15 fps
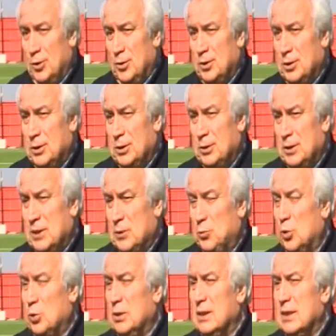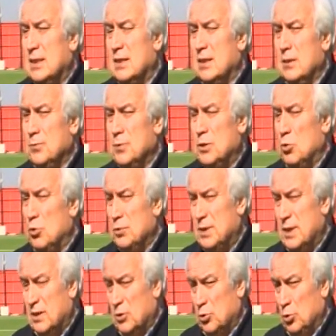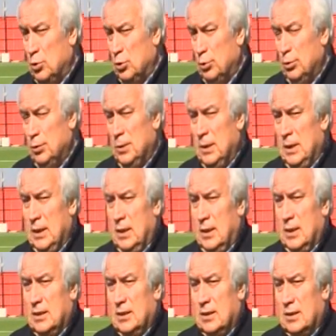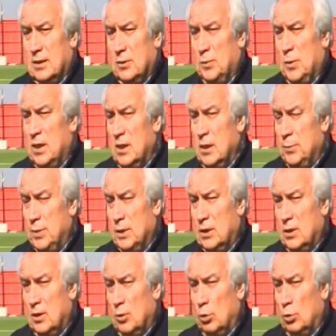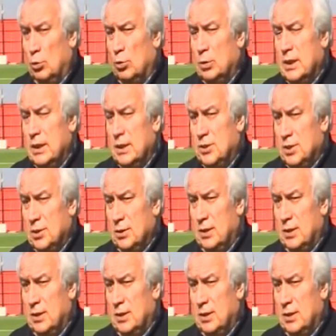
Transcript: E, spor dalı sayımız 18 oldu. E, paralimpik oldukları için